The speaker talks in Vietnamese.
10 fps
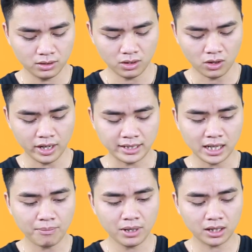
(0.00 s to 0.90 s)
Rồi để
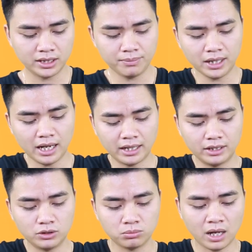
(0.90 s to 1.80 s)
setup được chiếc mic này
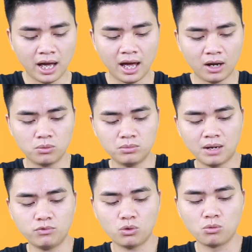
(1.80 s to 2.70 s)
thì chúng ta cũng
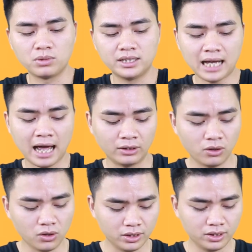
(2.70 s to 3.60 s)
lắp vô cùng đơn giản
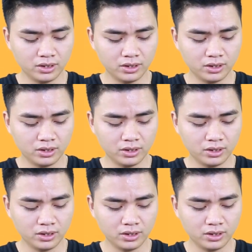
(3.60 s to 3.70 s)
thôi.